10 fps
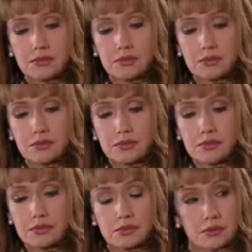¡Por
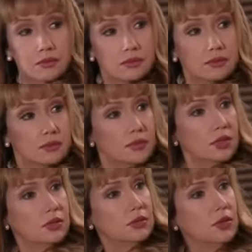Dios!
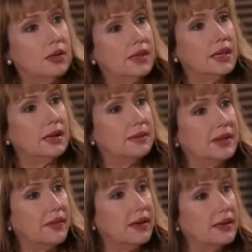No le dije la
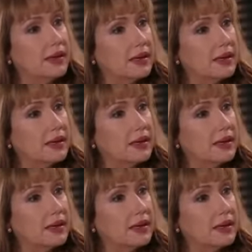verdad.